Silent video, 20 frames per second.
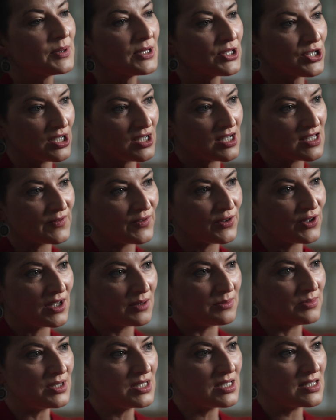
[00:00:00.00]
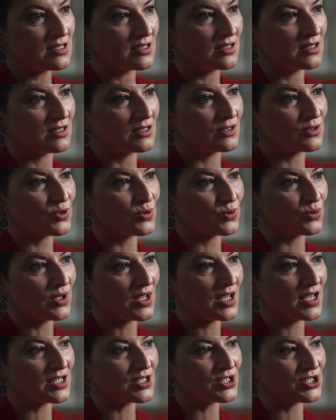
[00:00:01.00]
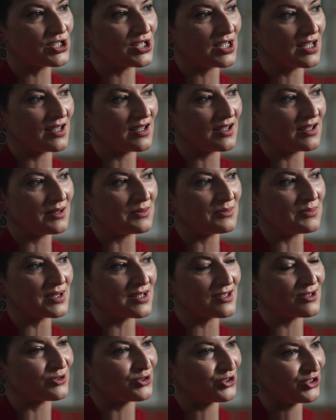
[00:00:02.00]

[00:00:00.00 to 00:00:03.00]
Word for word: patrzę na swoje blizny, czuję się bardzo